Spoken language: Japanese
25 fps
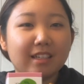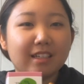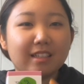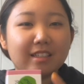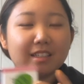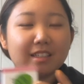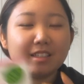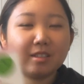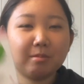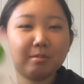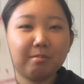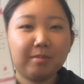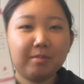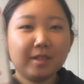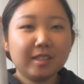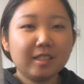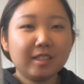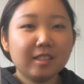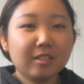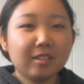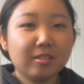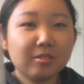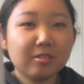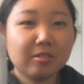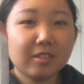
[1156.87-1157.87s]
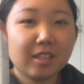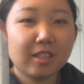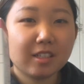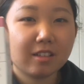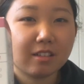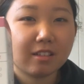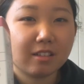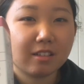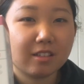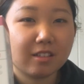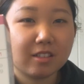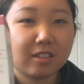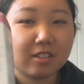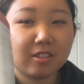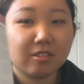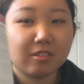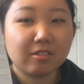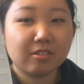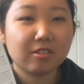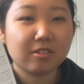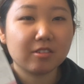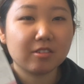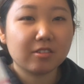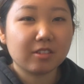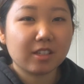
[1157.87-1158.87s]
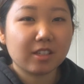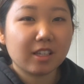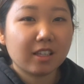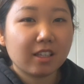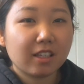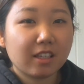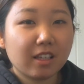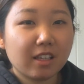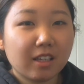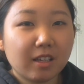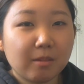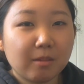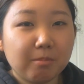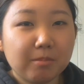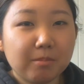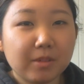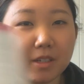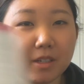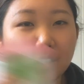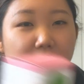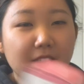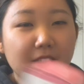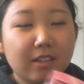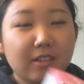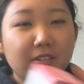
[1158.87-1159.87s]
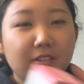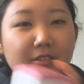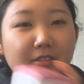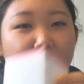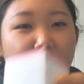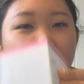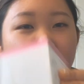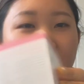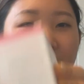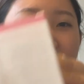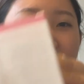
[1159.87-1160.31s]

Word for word: 20%オフだったんですよその月経カップがよくしょ